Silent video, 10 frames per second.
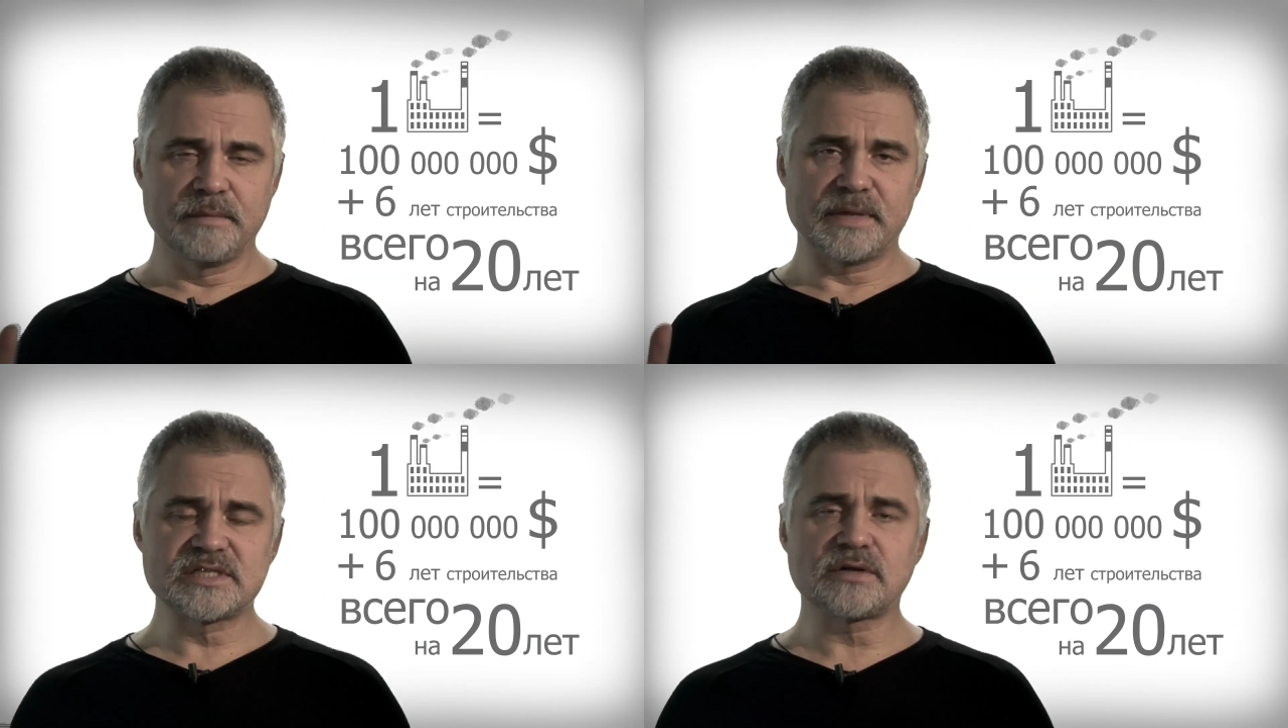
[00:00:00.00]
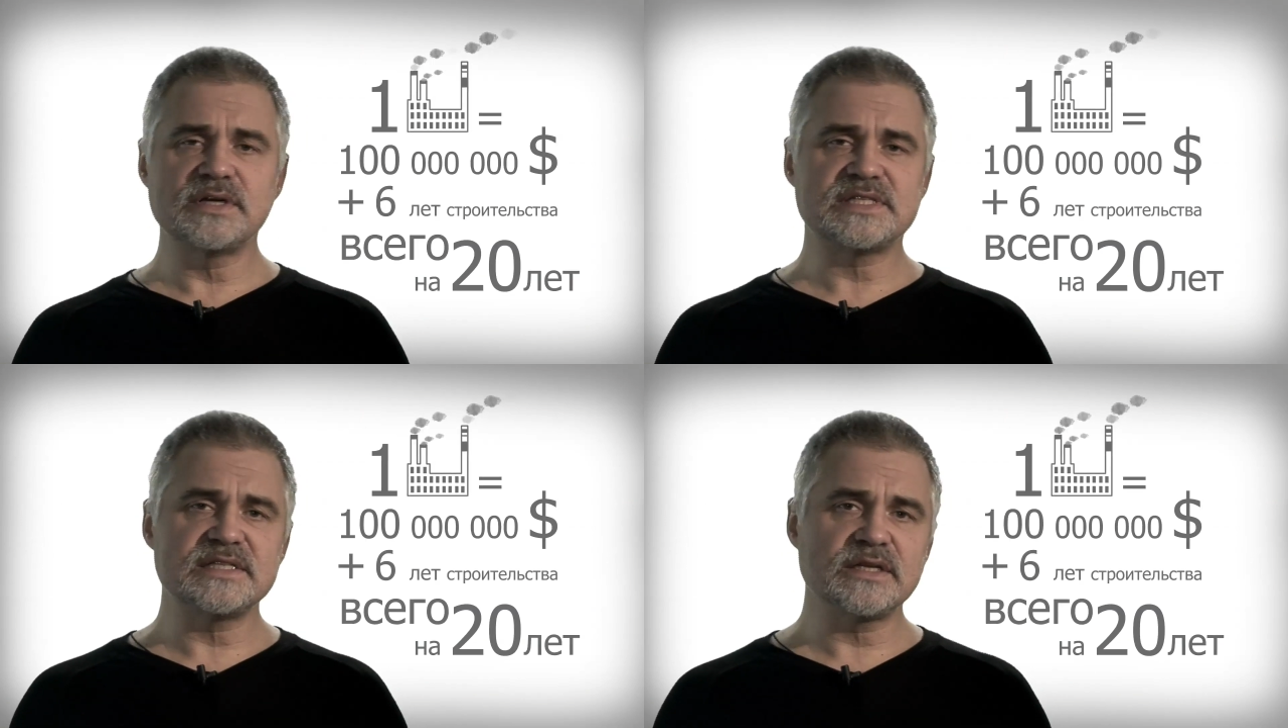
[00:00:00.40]

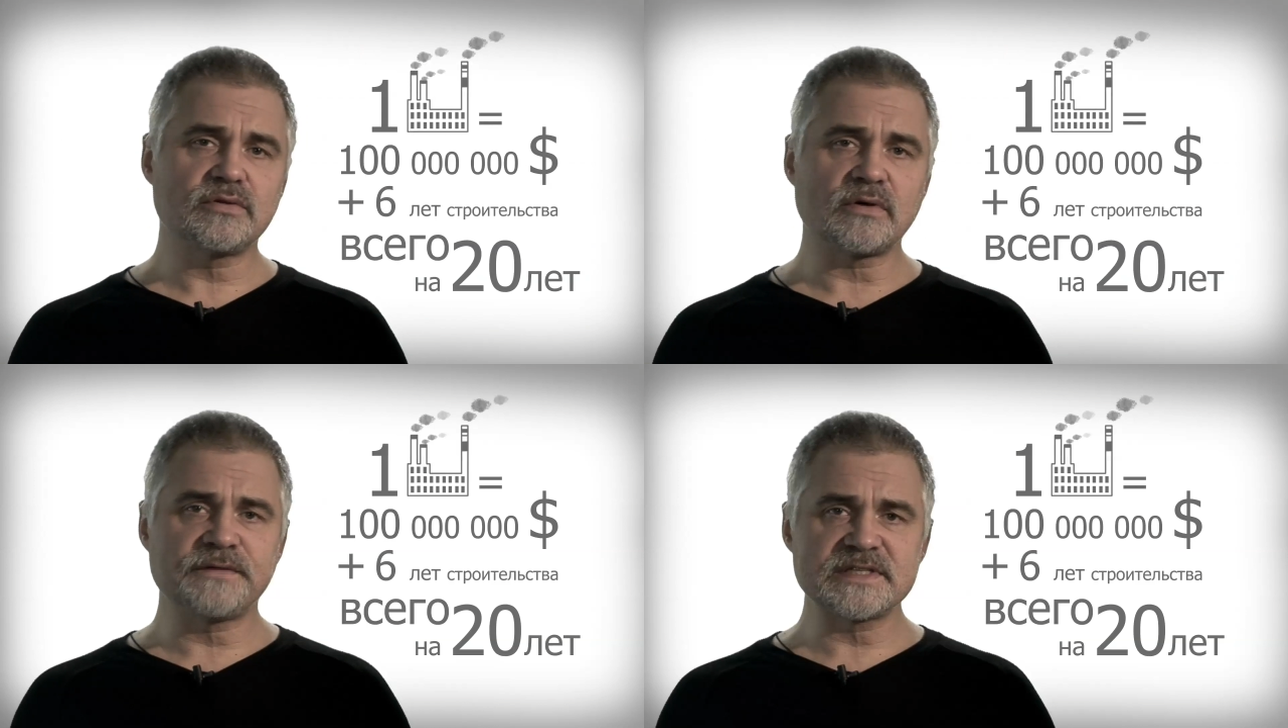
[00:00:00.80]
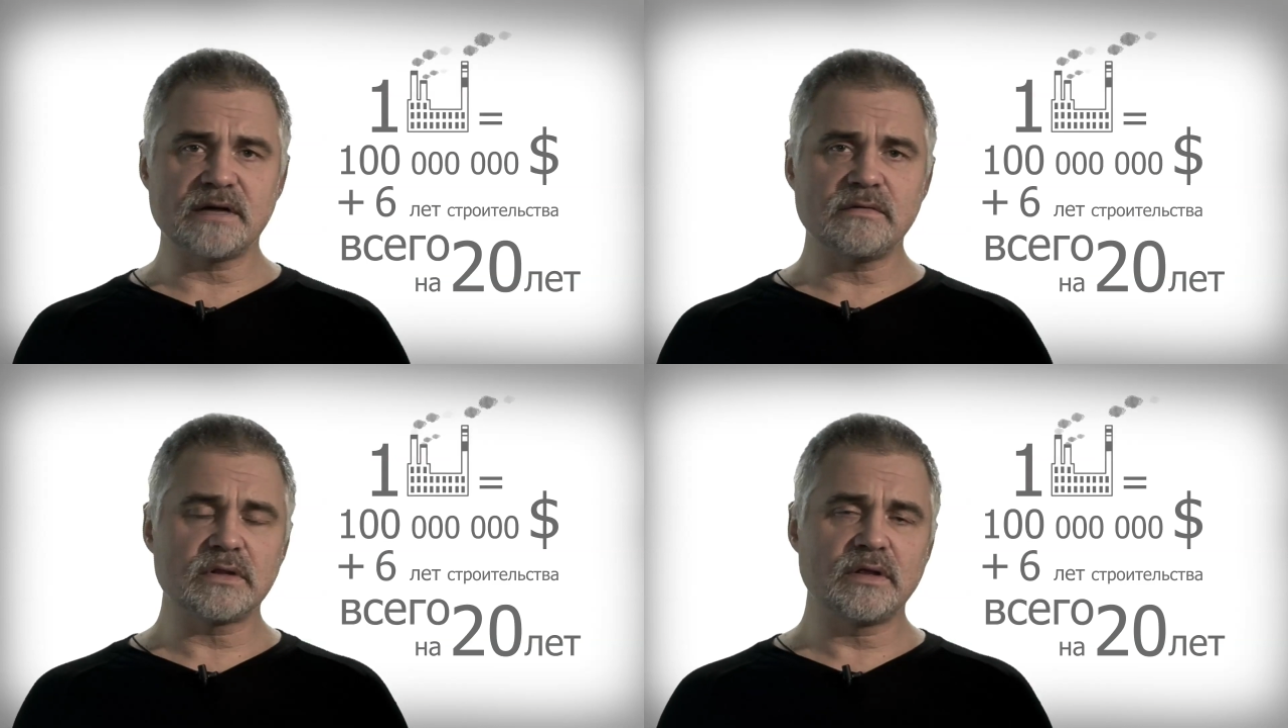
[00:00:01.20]
Построить один
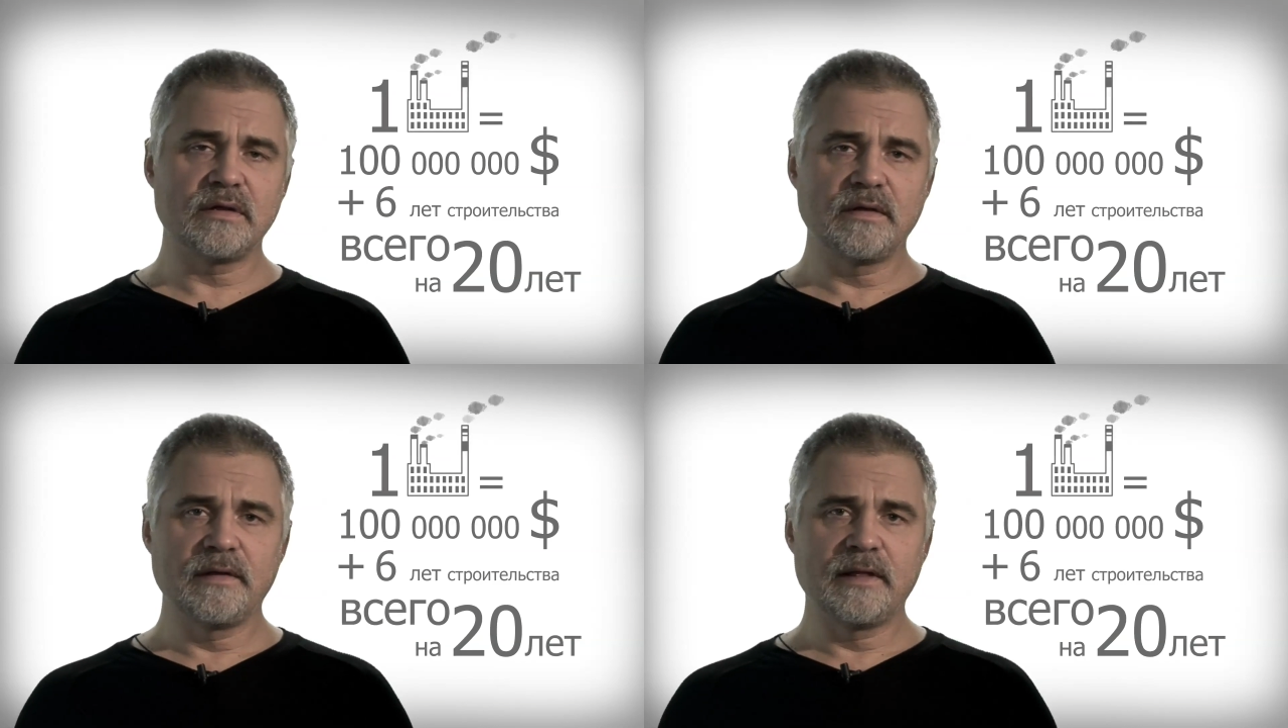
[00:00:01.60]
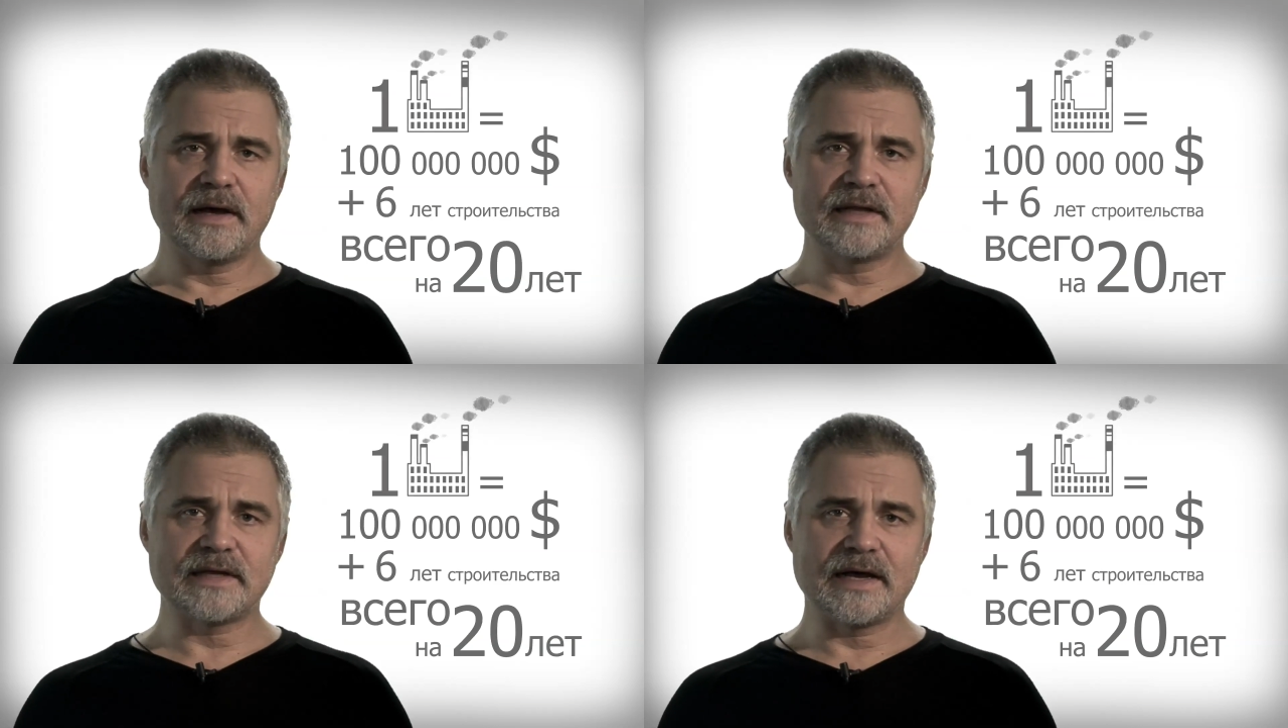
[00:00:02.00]
торфозавод –
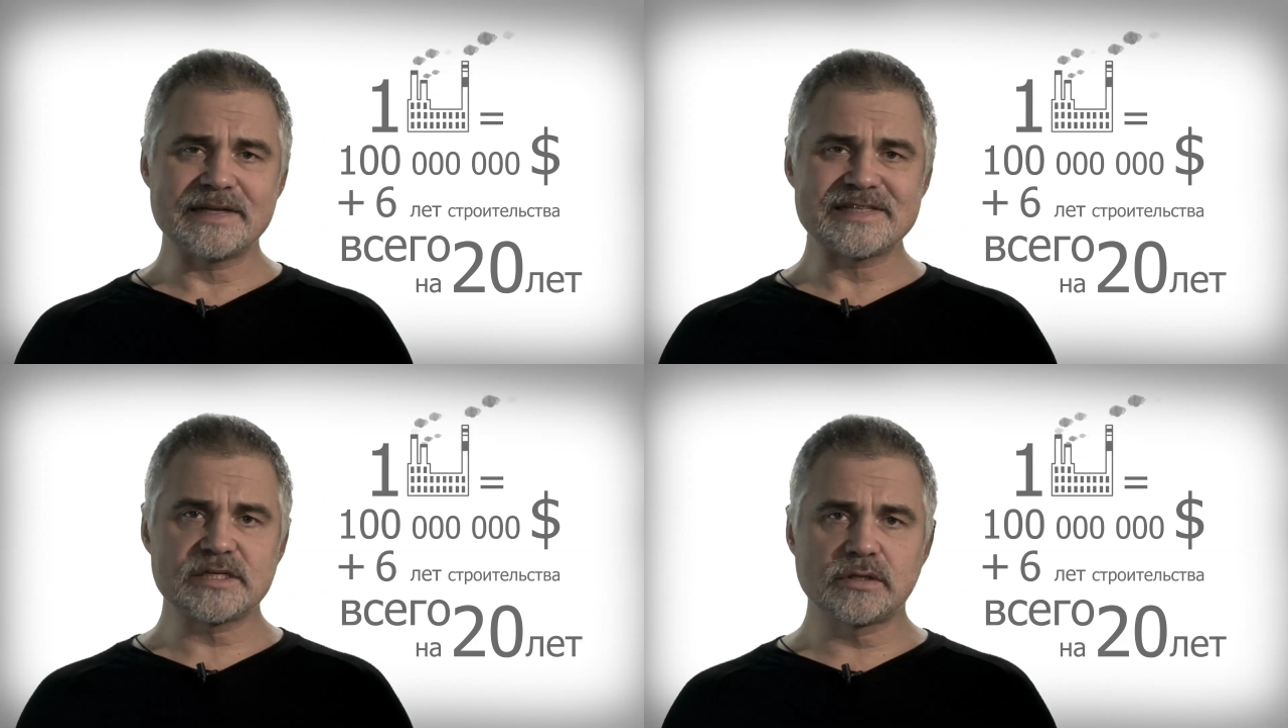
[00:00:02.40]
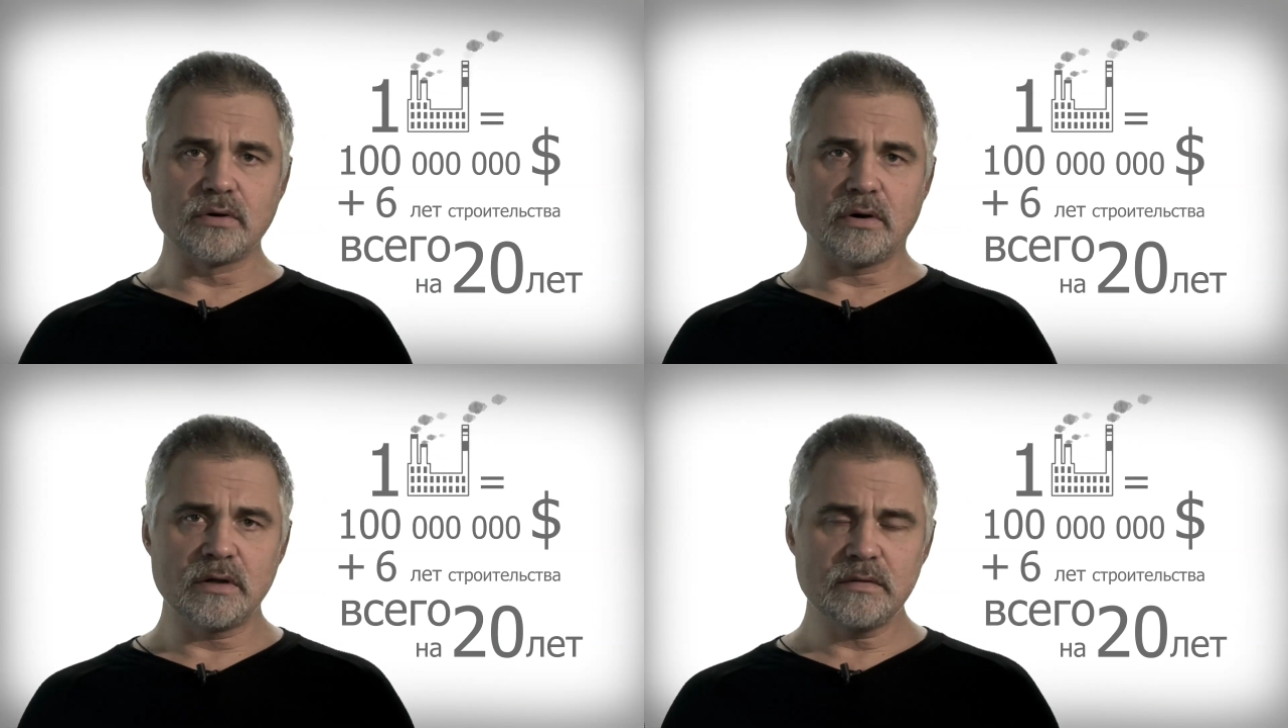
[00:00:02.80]
это
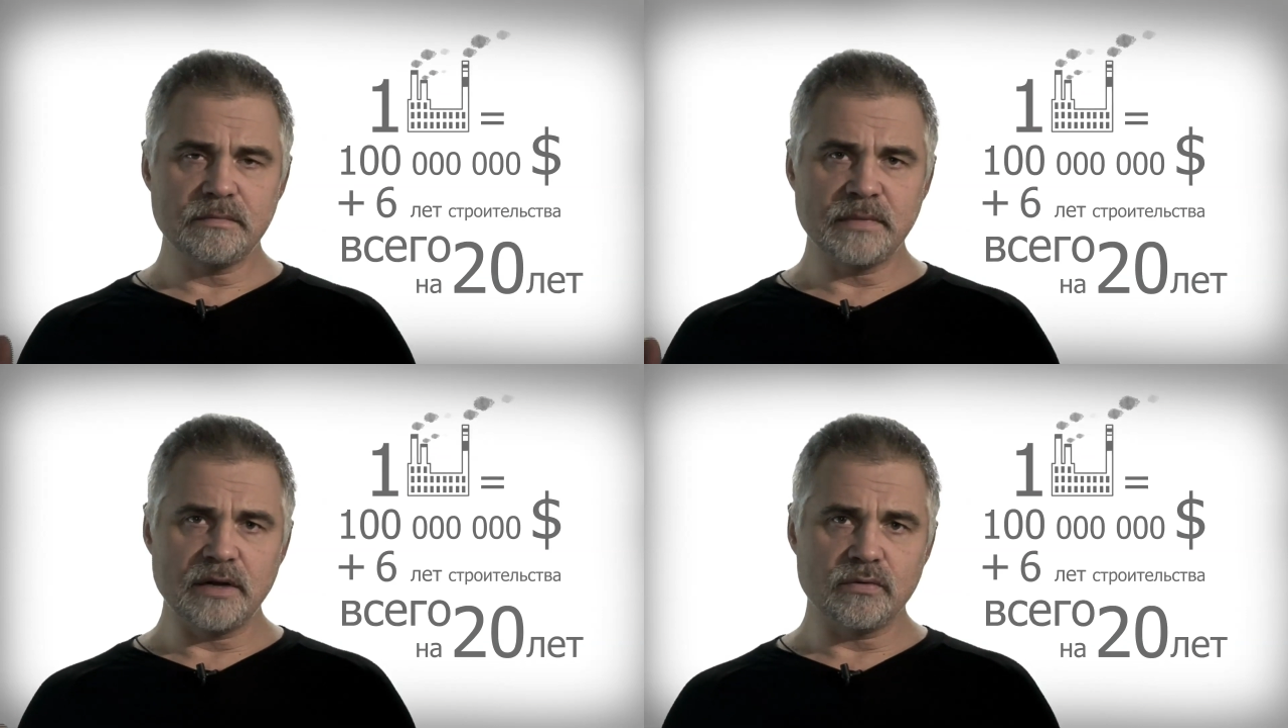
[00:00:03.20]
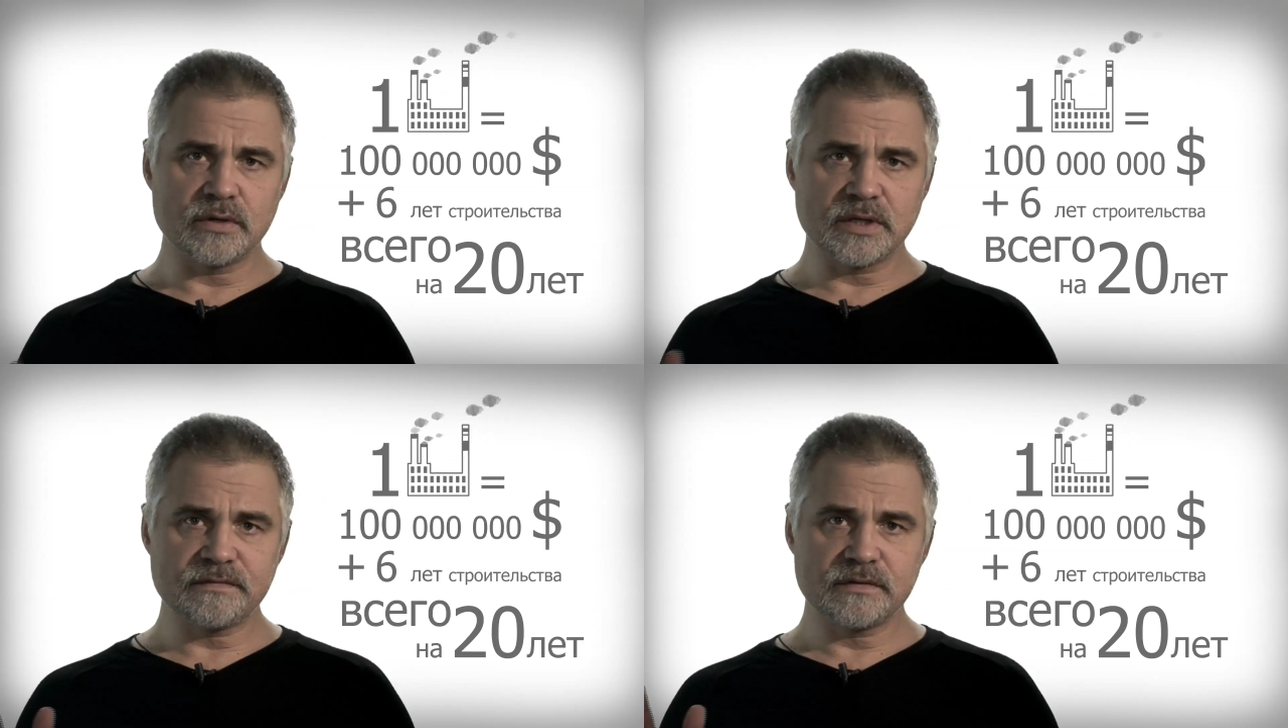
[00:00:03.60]
100
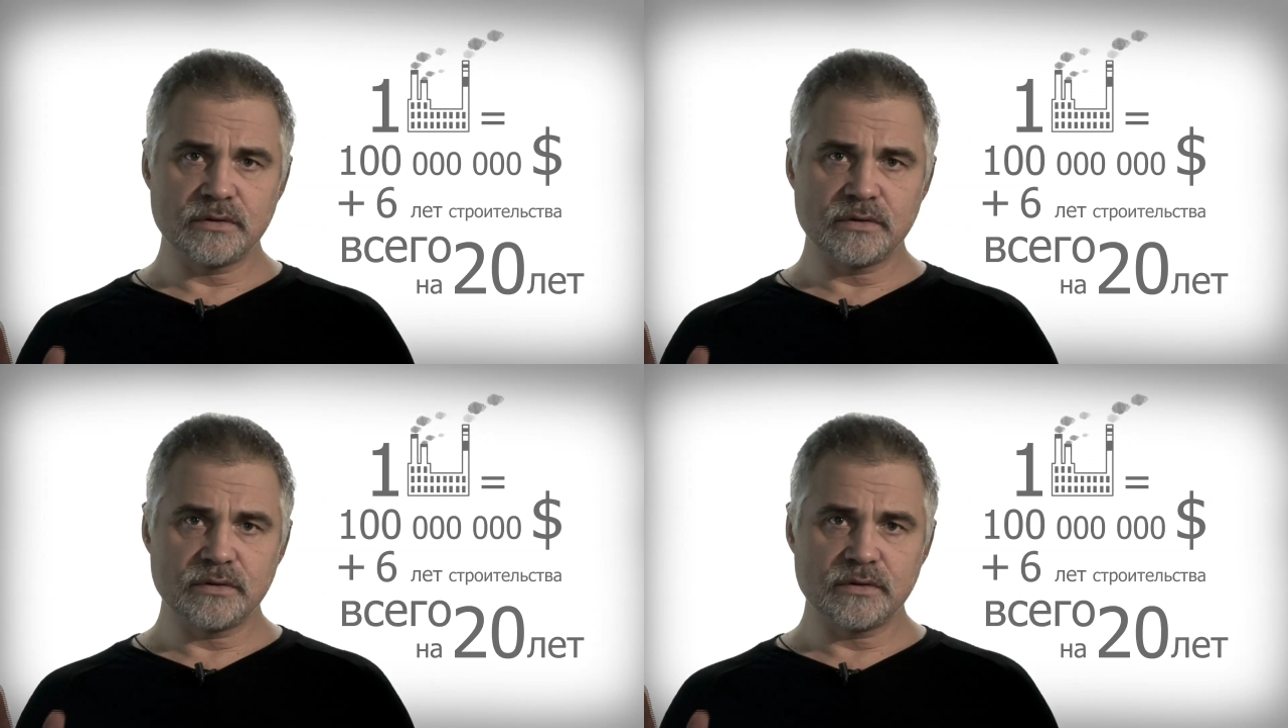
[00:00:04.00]
миллионов